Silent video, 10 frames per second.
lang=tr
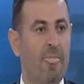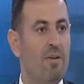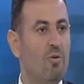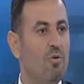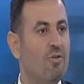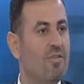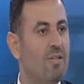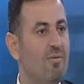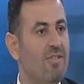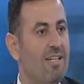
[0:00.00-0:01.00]
çok
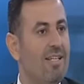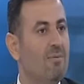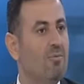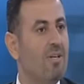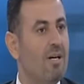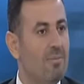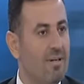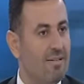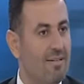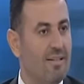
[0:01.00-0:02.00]
ciddi bir şekilde bunu
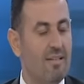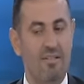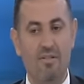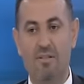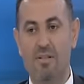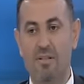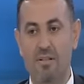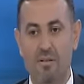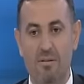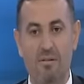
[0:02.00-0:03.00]
abartarak işte e,
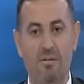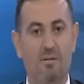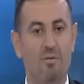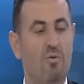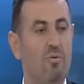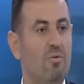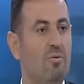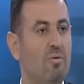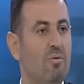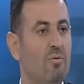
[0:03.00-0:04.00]
çok
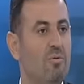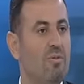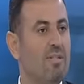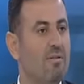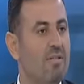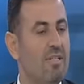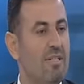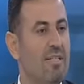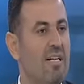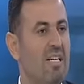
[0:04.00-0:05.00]
bir savaşa
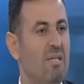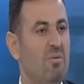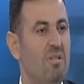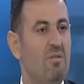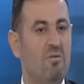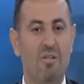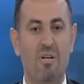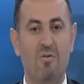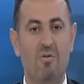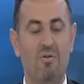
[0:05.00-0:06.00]
gider gibi ya da
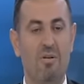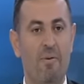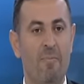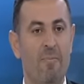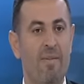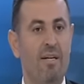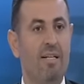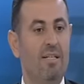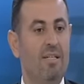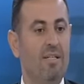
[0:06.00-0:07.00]
ondan sonra
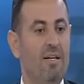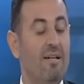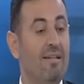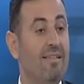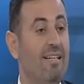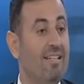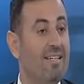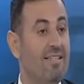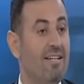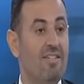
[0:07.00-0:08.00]
e, hayatta ilk
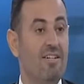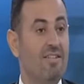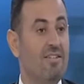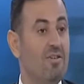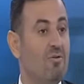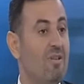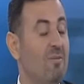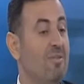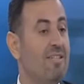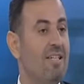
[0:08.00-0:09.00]
kez gerçekleşecek
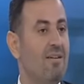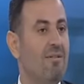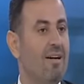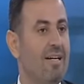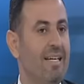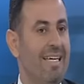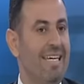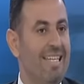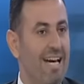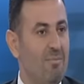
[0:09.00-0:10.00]
olan bir sınava
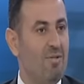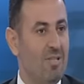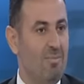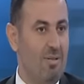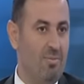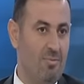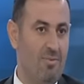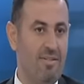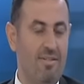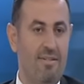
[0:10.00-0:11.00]
gidermiş gibi
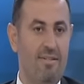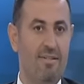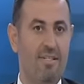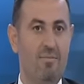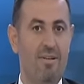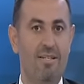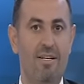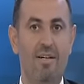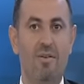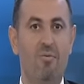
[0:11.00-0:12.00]
yapılması ister istemez
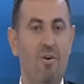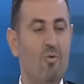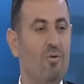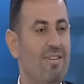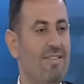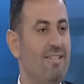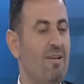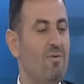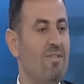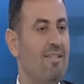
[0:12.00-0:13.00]
var olan
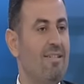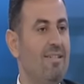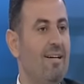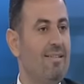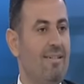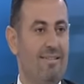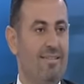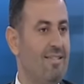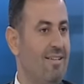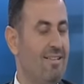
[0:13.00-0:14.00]
sınav stresini daha da
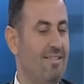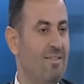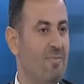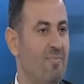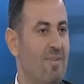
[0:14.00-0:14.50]
artıracaktır. Hı hı.